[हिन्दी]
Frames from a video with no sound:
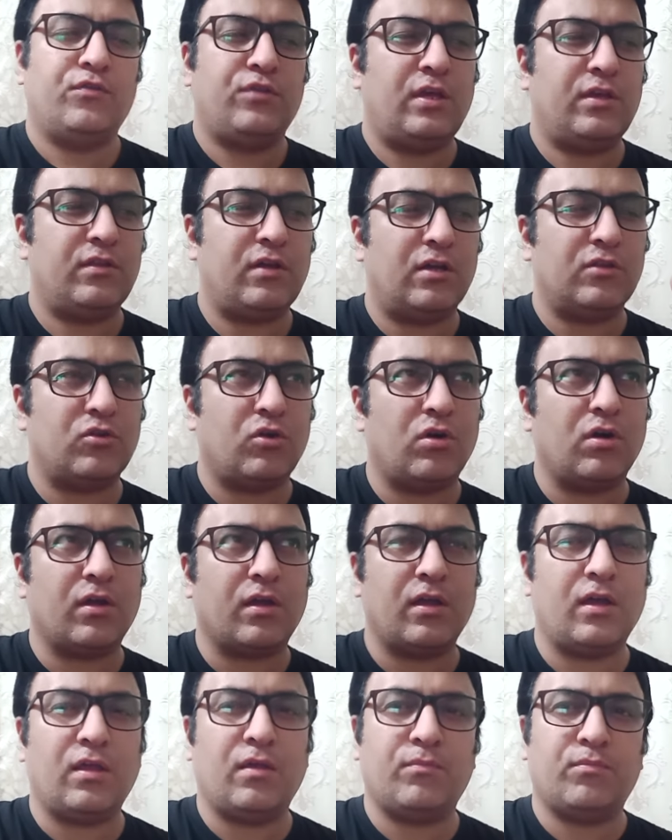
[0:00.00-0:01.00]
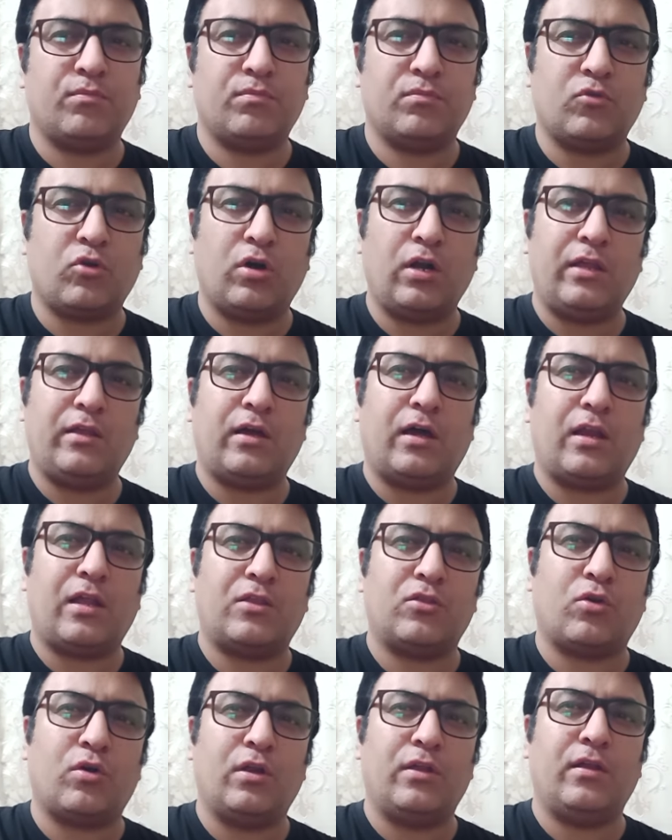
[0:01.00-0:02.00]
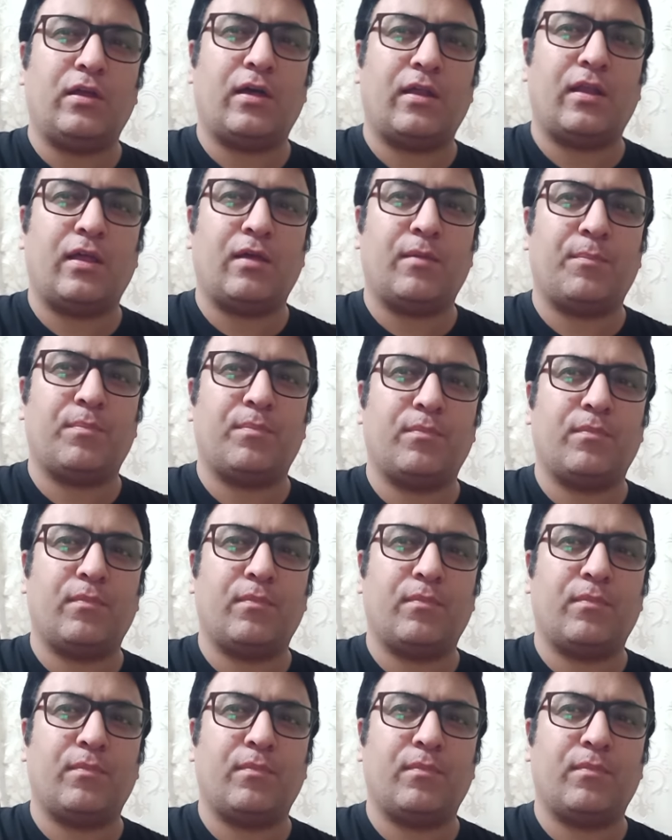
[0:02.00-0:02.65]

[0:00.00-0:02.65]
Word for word: चीता दौड़ के दौड़ ही जा रहा है दौड़ ही जा रहा है